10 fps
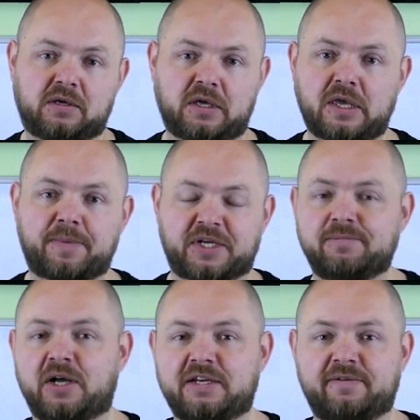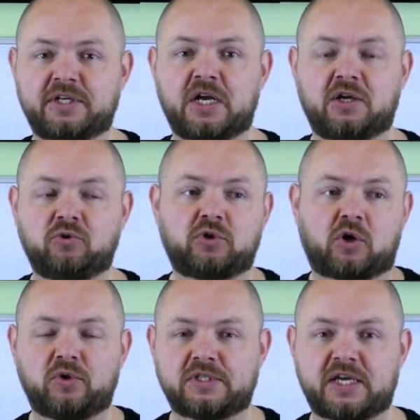и не просматривать, ну,
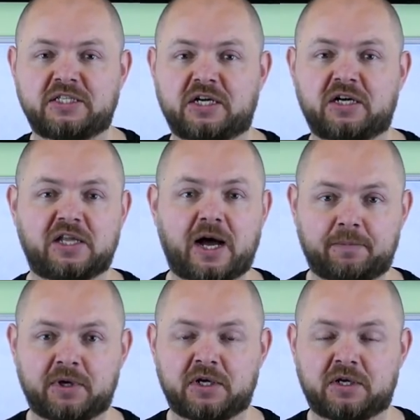такой, знаете, хлам.